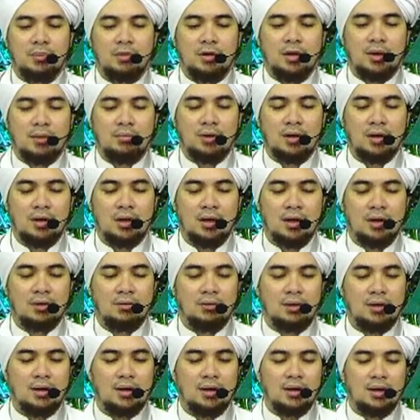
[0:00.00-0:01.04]
bin Abdullah
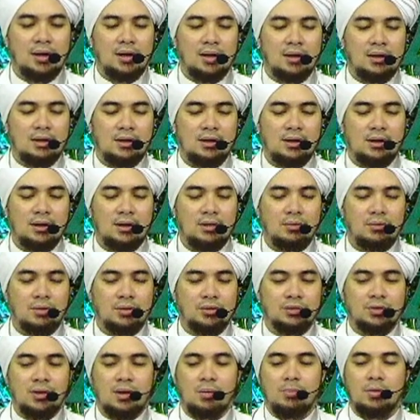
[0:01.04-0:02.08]
wa ala alihi wa
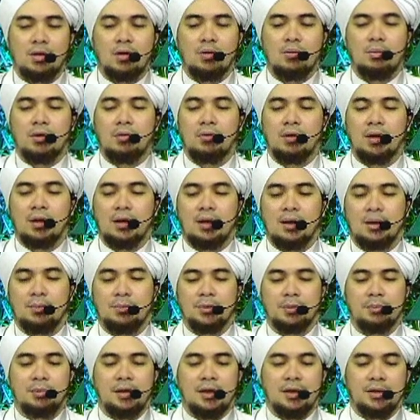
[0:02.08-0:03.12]
sahbihi wa mawalah ma
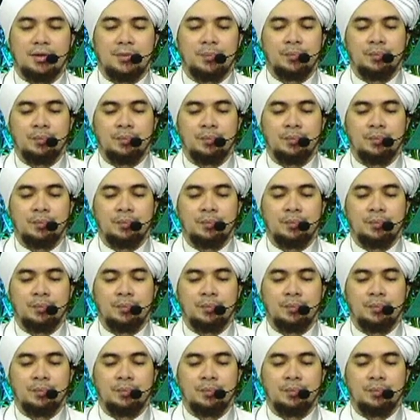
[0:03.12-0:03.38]
ba'd